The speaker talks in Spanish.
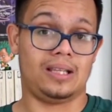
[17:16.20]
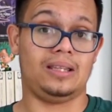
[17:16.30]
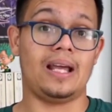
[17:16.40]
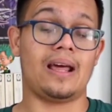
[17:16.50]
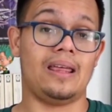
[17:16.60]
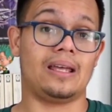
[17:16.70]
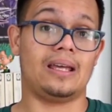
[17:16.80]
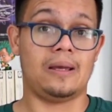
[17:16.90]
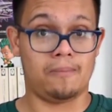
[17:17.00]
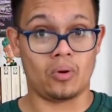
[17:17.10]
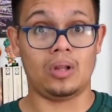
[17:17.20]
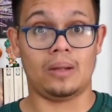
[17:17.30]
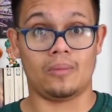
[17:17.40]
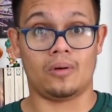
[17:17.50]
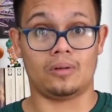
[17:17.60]
se entera de que
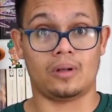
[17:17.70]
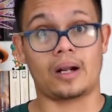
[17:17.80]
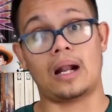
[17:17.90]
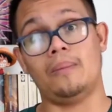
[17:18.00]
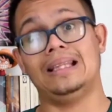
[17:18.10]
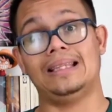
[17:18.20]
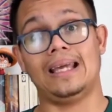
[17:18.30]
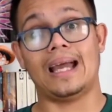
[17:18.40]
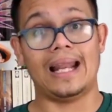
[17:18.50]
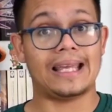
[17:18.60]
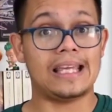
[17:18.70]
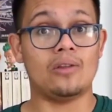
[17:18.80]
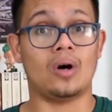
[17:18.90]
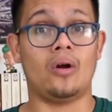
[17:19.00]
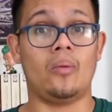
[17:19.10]
Voldemort realmente ha
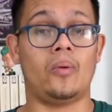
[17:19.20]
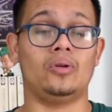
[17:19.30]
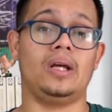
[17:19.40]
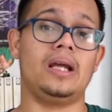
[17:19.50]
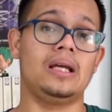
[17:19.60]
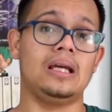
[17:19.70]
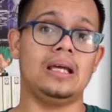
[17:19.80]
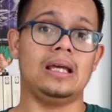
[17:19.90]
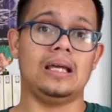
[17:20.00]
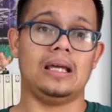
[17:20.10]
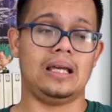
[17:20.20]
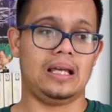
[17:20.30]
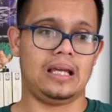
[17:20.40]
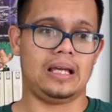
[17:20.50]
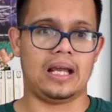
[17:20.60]
elegido a los Potter,
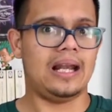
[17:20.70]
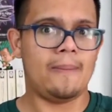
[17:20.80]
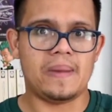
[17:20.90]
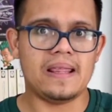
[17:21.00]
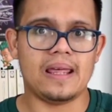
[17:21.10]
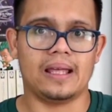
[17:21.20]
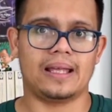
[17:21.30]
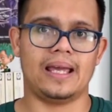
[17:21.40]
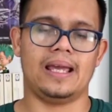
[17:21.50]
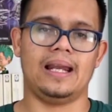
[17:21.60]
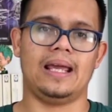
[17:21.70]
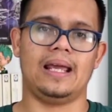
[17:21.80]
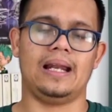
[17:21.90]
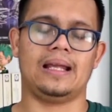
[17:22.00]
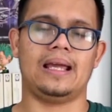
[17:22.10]
eh, él le pide que,
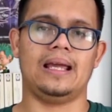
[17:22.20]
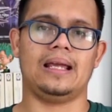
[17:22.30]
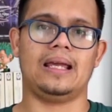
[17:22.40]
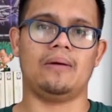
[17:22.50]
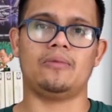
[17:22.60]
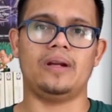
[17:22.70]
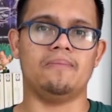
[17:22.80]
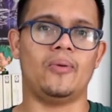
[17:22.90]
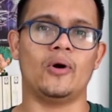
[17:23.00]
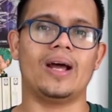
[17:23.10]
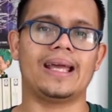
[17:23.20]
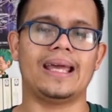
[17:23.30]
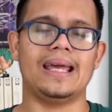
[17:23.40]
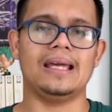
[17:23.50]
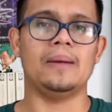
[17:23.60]
le, vamos, le implora
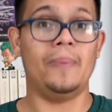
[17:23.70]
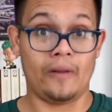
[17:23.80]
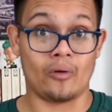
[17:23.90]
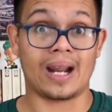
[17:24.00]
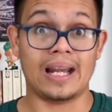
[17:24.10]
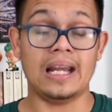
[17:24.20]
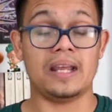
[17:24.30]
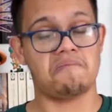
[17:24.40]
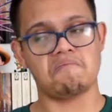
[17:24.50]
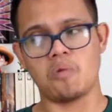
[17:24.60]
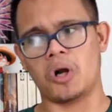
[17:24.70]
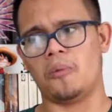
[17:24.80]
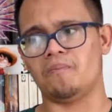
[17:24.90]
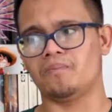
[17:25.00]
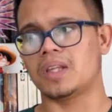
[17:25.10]
que eh, perdone a Lily.
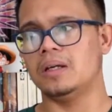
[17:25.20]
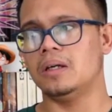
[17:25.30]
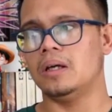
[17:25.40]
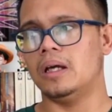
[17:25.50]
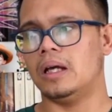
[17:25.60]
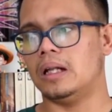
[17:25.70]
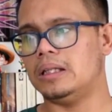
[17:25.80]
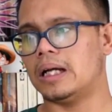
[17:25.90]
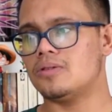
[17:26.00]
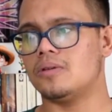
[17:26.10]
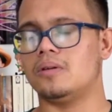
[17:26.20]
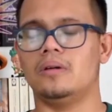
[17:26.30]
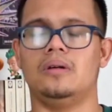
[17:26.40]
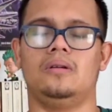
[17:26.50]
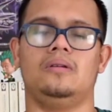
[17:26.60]
Bueno, en este
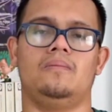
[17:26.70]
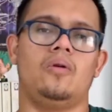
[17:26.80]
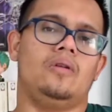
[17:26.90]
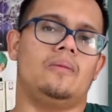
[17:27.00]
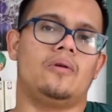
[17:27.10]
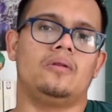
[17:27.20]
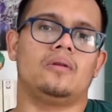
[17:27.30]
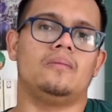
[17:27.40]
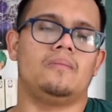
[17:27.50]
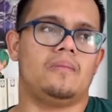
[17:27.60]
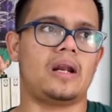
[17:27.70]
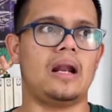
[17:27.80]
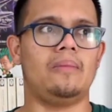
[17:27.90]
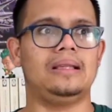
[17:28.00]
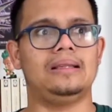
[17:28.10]
caso eh, Voldemort
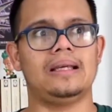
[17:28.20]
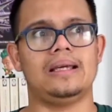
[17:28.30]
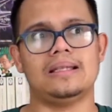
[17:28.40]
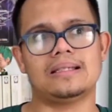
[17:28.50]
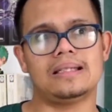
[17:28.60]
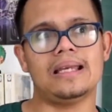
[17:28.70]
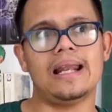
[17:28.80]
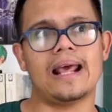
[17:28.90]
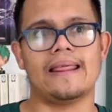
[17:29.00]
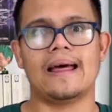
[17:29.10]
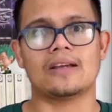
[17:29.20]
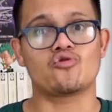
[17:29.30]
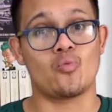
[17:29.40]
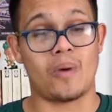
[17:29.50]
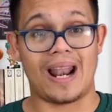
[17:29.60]
realmente sí le da
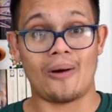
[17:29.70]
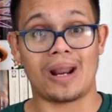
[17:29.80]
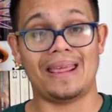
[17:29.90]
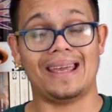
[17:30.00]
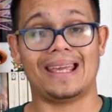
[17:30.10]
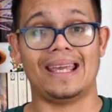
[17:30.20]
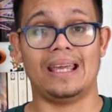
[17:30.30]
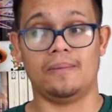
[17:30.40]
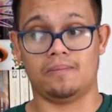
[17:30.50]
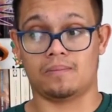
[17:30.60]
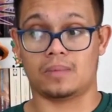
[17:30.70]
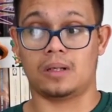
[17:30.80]
su palabra de que